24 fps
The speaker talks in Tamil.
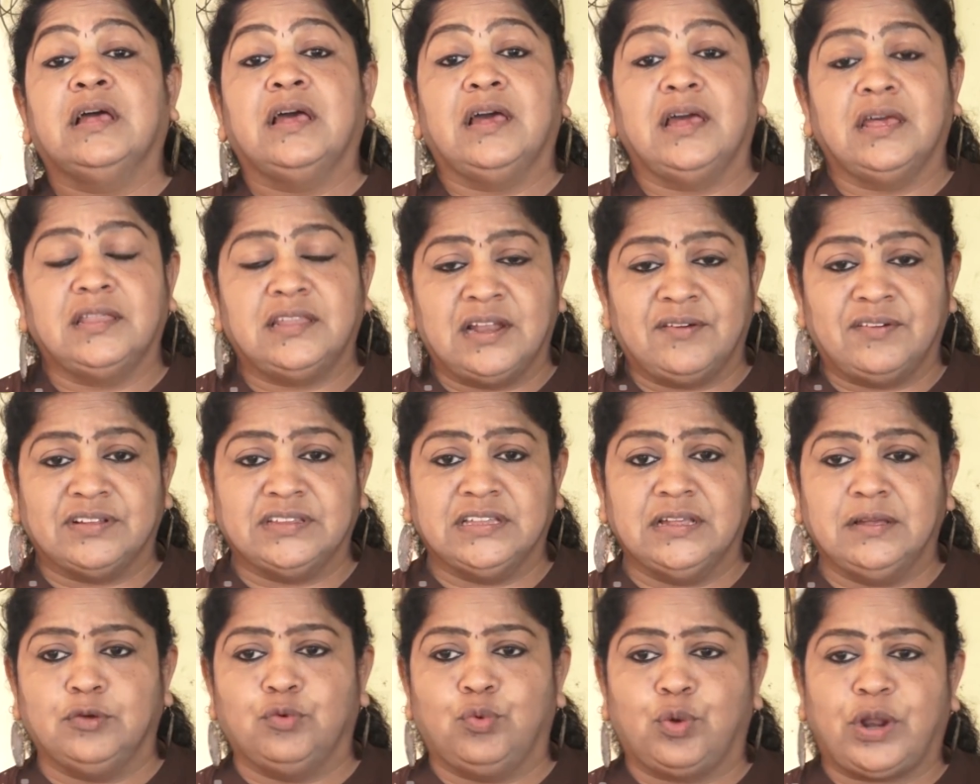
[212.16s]
இதில்
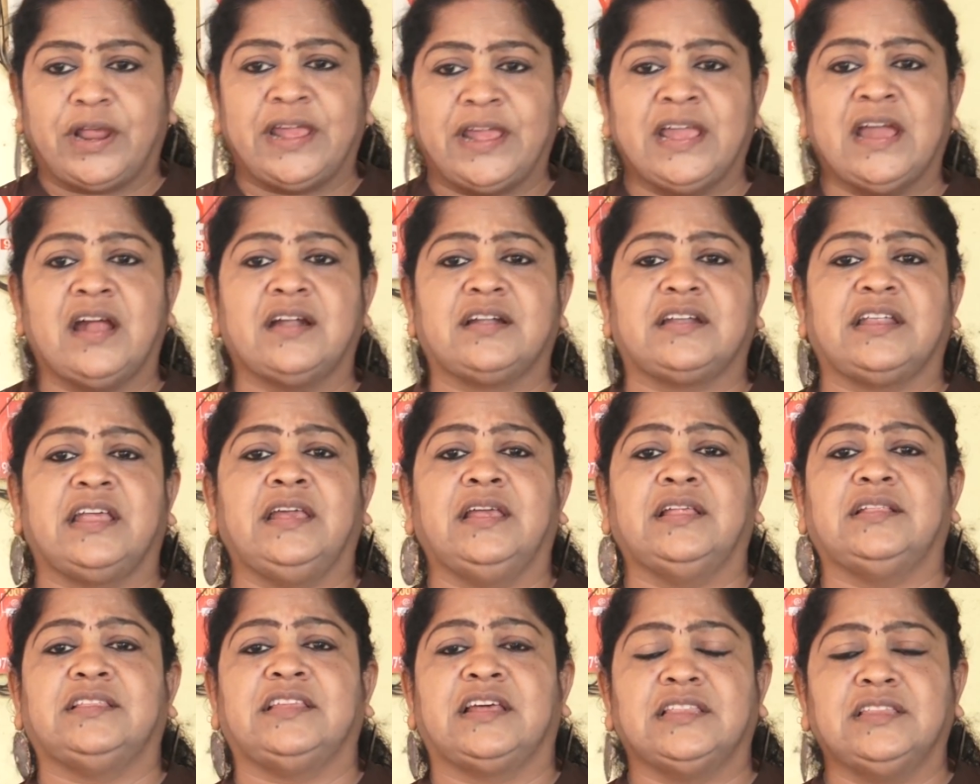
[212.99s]
வந்து உரையாற்றி
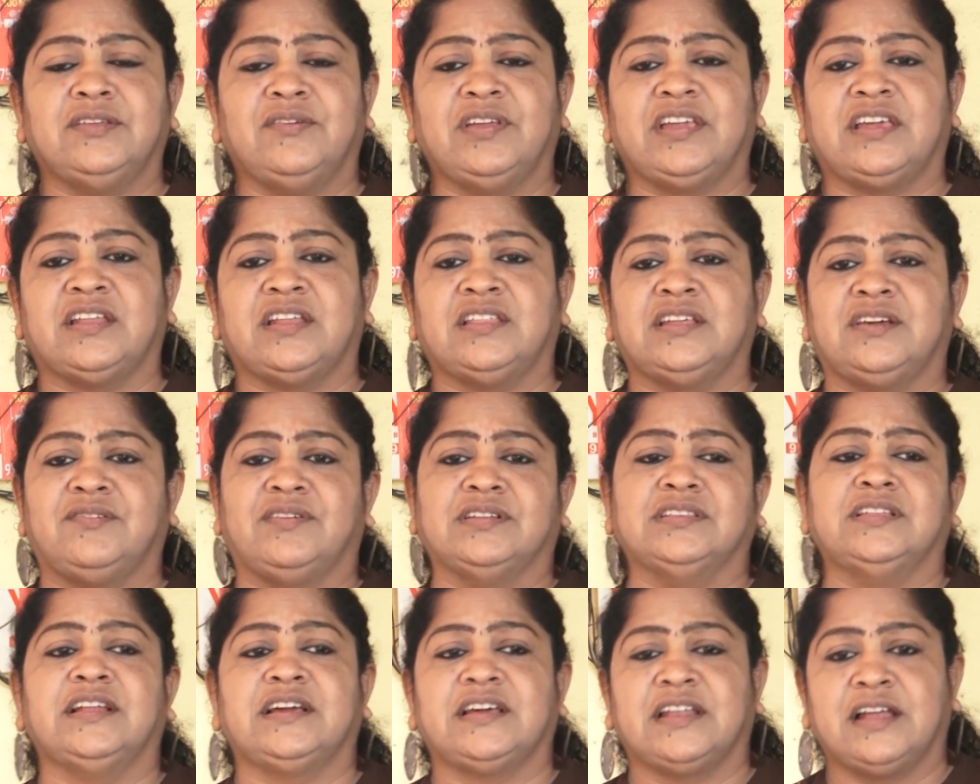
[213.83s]
திறந்து வைக்கிறதுக்கு
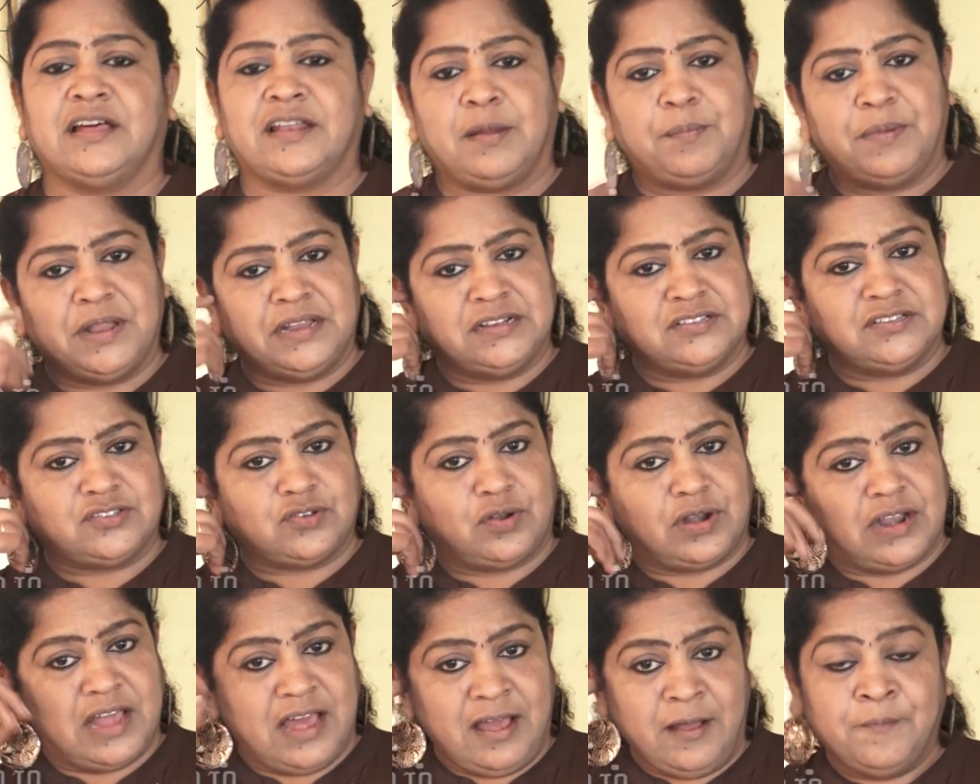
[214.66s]
வந்திருக்கிறாரு அப்படின்னு
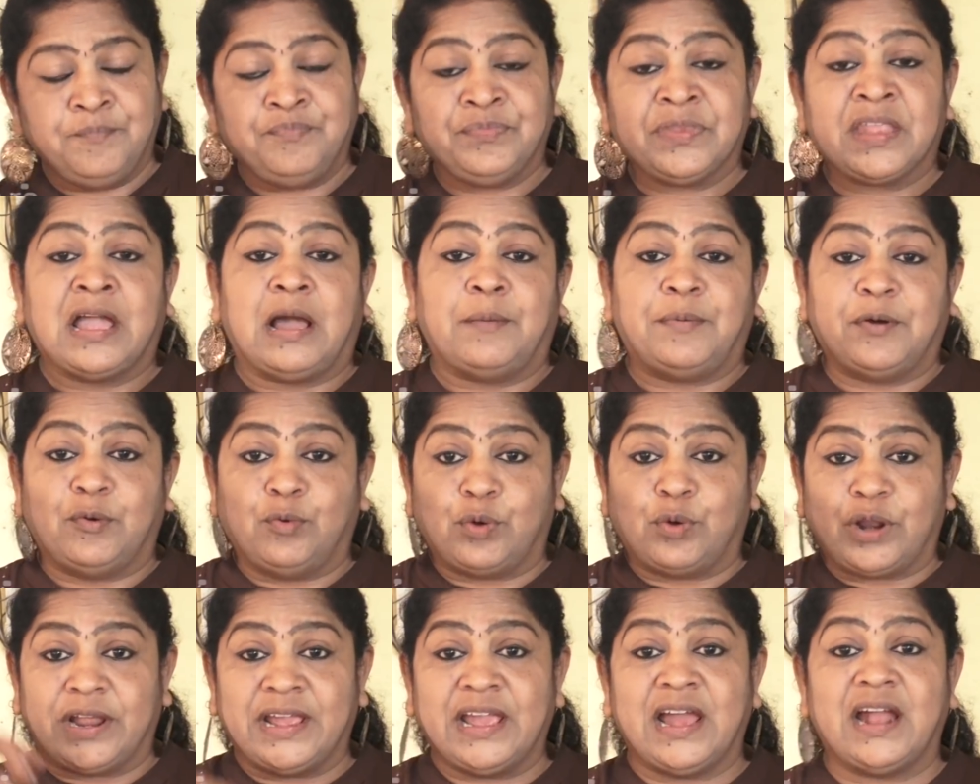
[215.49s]
சொன்னால் அப்போ
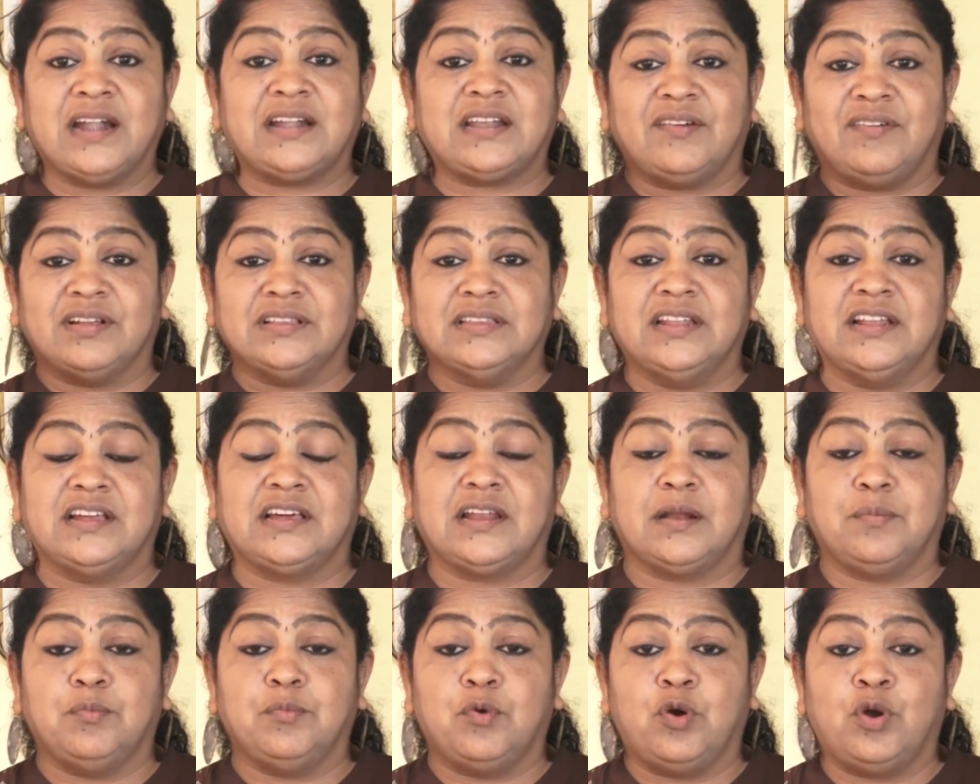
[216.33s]
உரையாற்ற
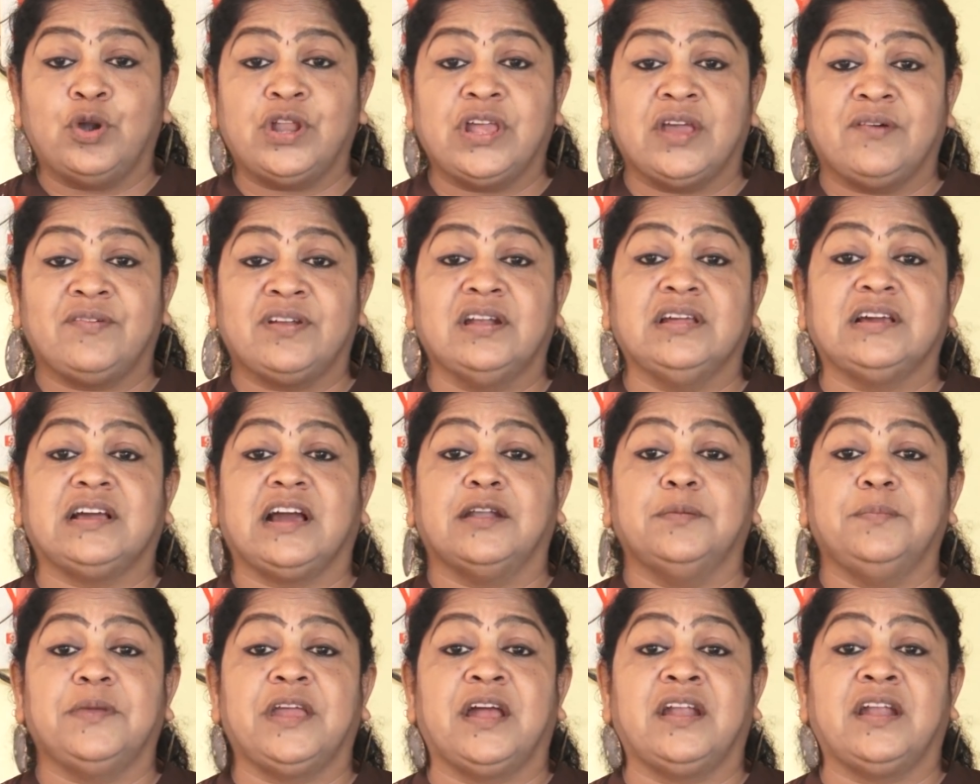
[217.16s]
வந்திருக்கிற மோடி அவர்களுக்கு
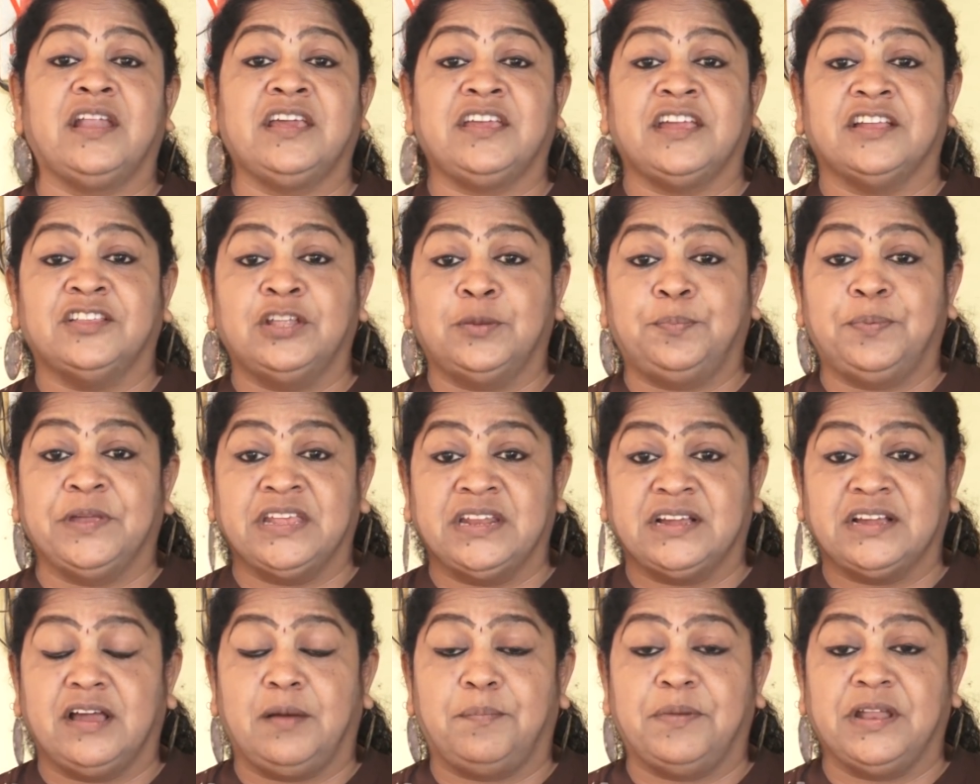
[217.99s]
கடுமையான எதிர்ப்பு
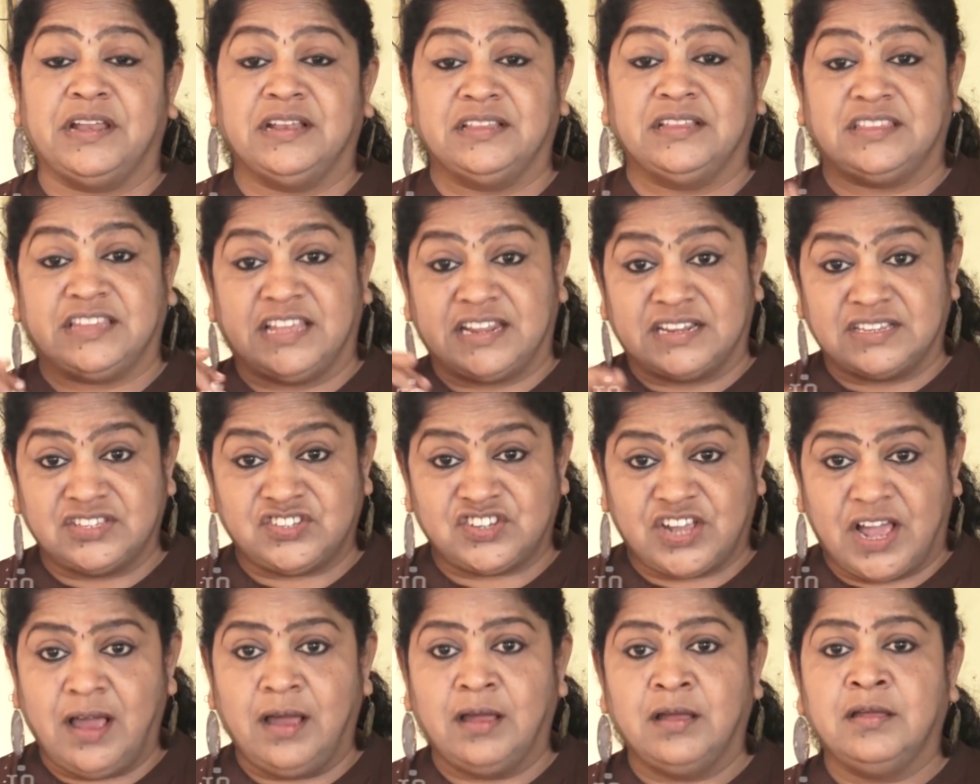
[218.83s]
இருக்குது அப்படின்னு
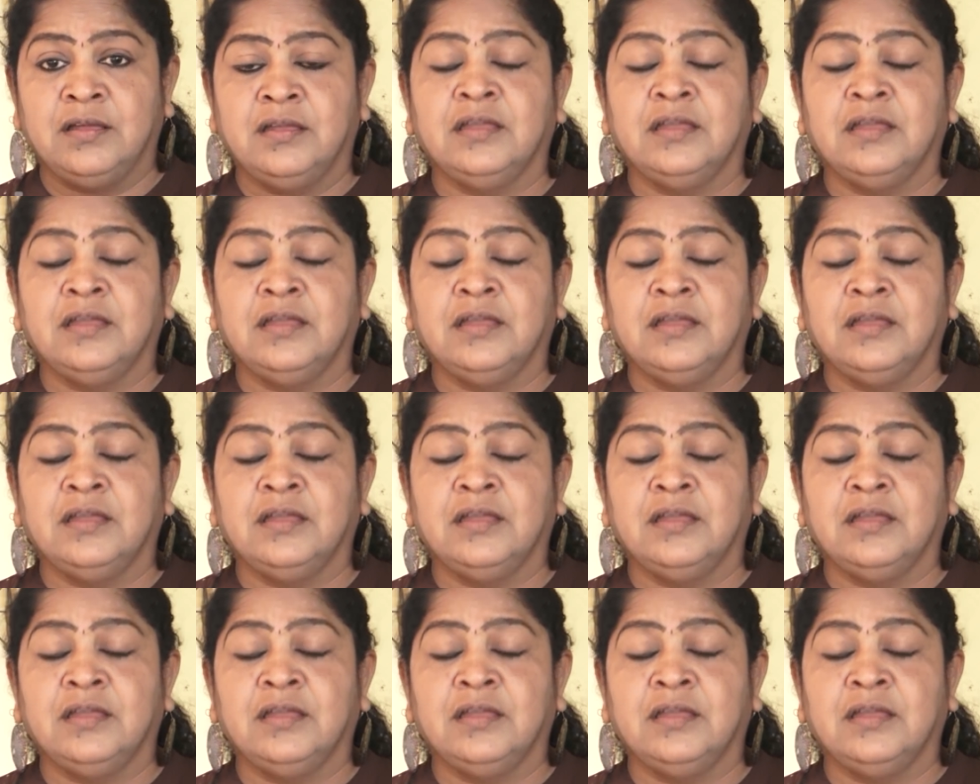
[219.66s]
தெரிஞ்சால்